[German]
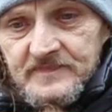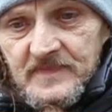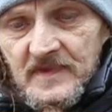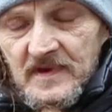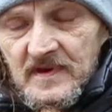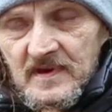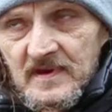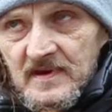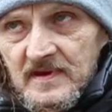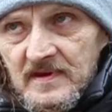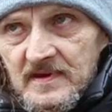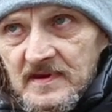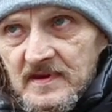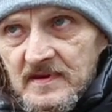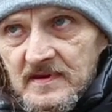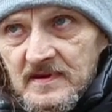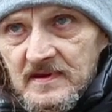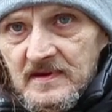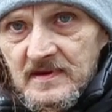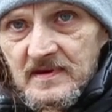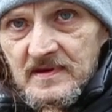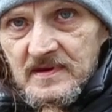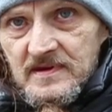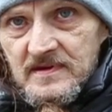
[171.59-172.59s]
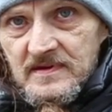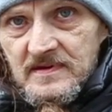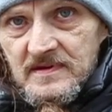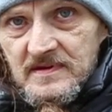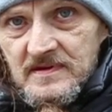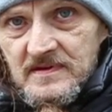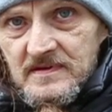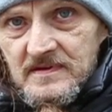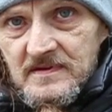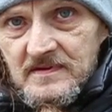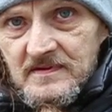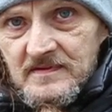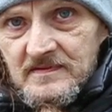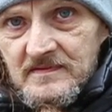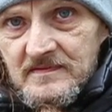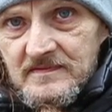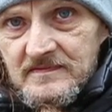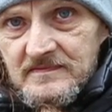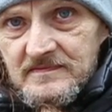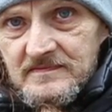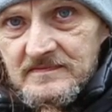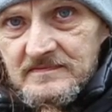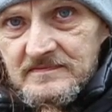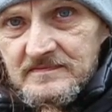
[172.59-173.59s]
ja, Erzähl's, was äh,
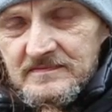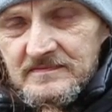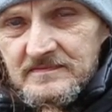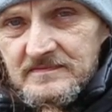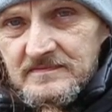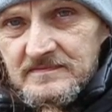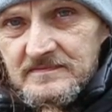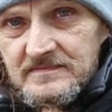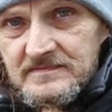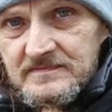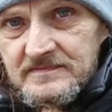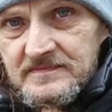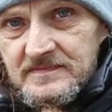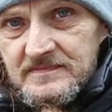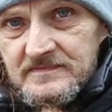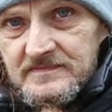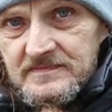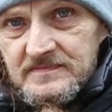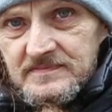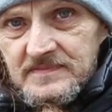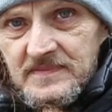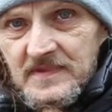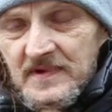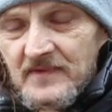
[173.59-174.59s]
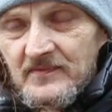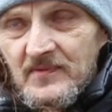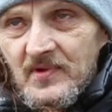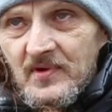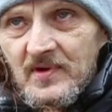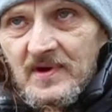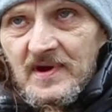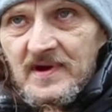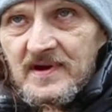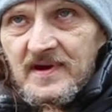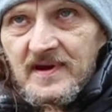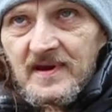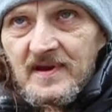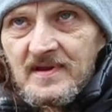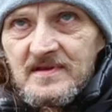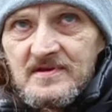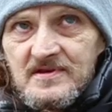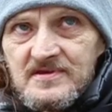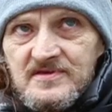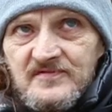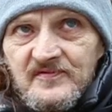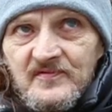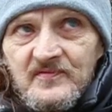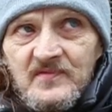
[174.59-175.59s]
Möglichkeiten? Äh, ja, Möglichkeiten
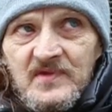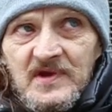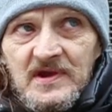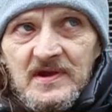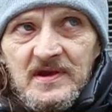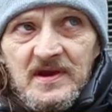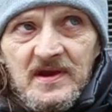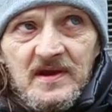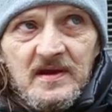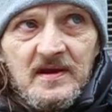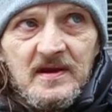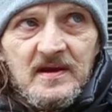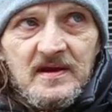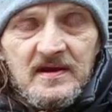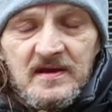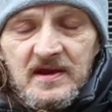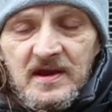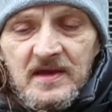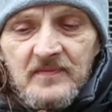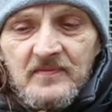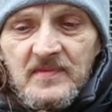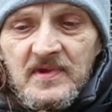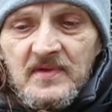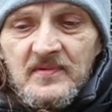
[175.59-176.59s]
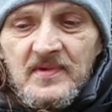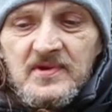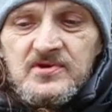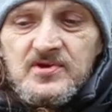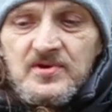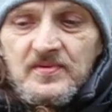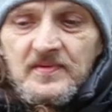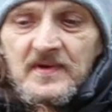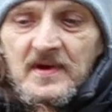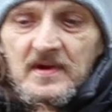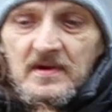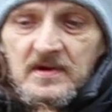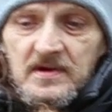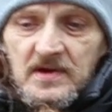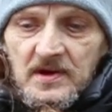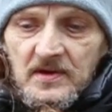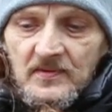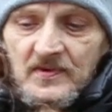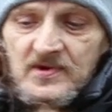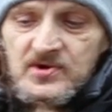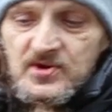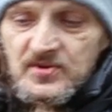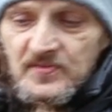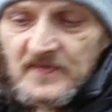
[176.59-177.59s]
hat es für mich nie gegeben. Ich habe einen, schwer, ich hab einen